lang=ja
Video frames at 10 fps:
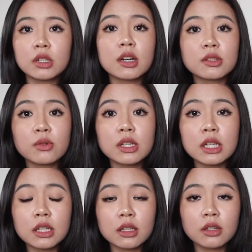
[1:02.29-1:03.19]
数え
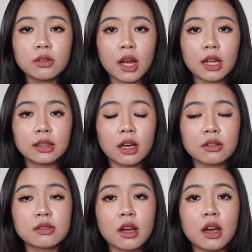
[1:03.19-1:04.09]
きれないぐらいた
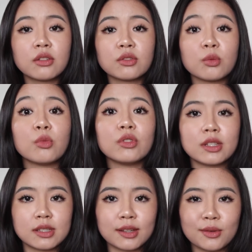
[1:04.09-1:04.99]
くさんあると思うん
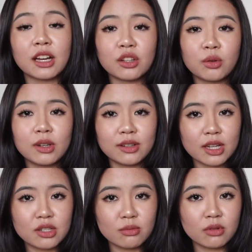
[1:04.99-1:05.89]
ですけどなんかどれぐ
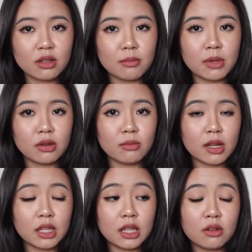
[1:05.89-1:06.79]
らい自分が恵
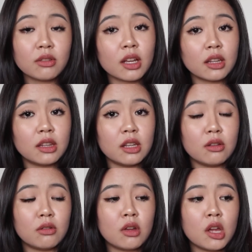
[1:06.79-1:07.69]
まれてるんだって
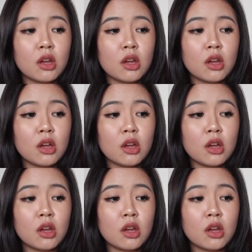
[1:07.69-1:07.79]
いう